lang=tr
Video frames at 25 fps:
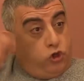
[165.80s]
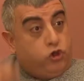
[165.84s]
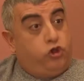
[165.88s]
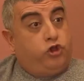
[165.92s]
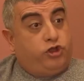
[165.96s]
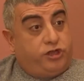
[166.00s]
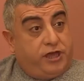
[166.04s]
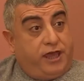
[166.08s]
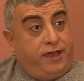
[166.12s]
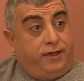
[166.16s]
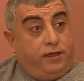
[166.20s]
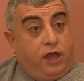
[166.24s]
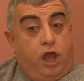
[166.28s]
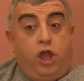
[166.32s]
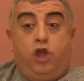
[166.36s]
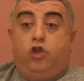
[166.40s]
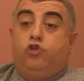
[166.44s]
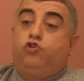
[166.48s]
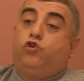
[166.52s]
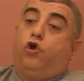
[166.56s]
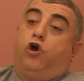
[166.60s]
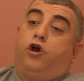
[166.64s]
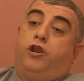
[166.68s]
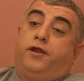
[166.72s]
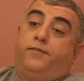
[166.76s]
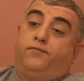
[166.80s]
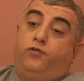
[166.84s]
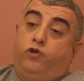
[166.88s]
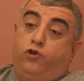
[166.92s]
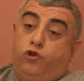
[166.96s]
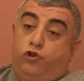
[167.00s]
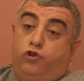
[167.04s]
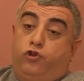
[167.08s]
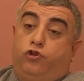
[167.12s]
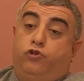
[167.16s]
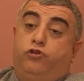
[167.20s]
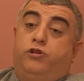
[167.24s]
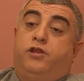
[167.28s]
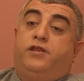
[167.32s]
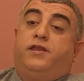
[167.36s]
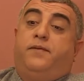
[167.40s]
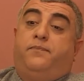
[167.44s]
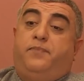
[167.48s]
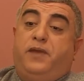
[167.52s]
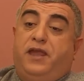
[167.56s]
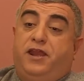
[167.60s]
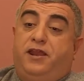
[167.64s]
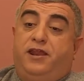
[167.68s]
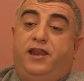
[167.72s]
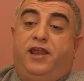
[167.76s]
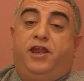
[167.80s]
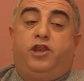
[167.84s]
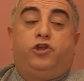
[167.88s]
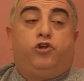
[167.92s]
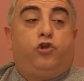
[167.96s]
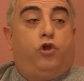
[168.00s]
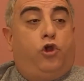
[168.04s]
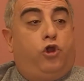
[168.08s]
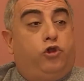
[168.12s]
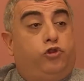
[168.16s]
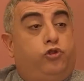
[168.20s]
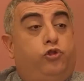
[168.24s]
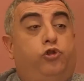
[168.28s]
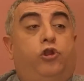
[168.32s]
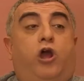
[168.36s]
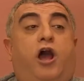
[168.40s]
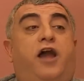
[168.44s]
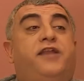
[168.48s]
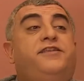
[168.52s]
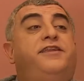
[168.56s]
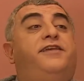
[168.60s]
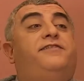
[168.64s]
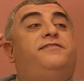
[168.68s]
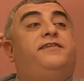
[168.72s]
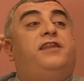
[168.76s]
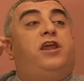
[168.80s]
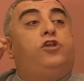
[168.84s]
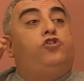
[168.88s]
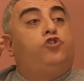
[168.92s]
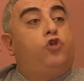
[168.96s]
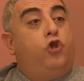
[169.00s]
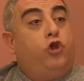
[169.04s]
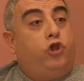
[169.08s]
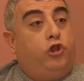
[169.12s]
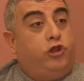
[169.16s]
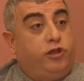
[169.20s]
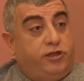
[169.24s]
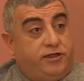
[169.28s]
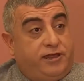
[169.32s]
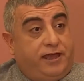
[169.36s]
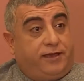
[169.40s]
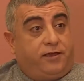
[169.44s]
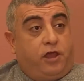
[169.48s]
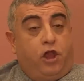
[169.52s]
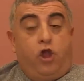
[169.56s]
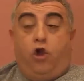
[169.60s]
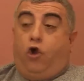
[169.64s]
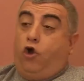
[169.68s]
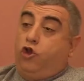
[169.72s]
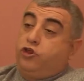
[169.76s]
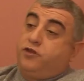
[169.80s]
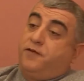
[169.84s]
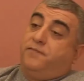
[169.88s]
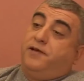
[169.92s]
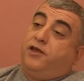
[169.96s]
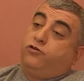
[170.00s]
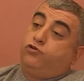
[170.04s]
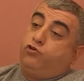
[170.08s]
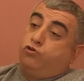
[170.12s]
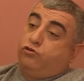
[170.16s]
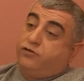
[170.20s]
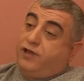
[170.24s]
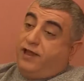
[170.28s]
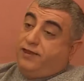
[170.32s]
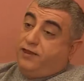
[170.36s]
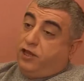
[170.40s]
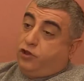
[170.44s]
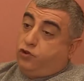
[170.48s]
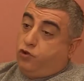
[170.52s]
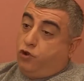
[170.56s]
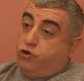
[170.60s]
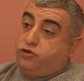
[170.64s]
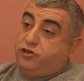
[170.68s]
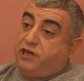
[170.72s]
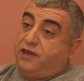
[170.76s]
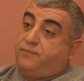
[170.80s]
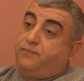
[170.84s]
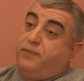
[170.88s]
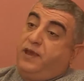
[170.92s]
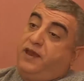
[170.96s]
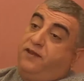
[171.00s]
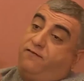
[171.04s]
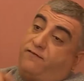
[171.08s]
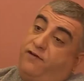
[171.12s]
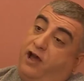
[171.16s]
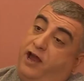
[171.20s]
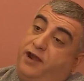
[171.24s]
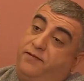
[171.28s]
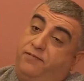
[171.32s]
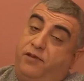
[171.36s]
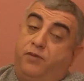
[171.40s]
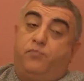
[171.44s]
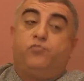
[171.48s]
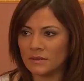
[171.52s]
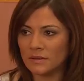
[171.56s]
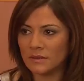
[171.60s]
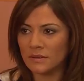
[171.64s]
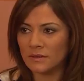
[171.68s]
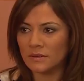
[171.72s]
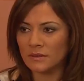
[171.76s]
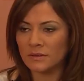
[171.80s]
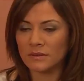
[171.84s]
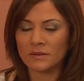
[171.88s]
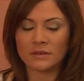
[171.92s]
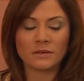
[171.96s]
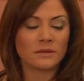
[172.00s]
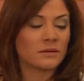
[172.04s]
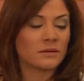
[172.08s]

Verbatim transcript: büyüyecek, sonra büyüdüğünde de perileri gördüğünü annesine söyleyecek. O zaman Suzan da görecek peri var mıymış, yok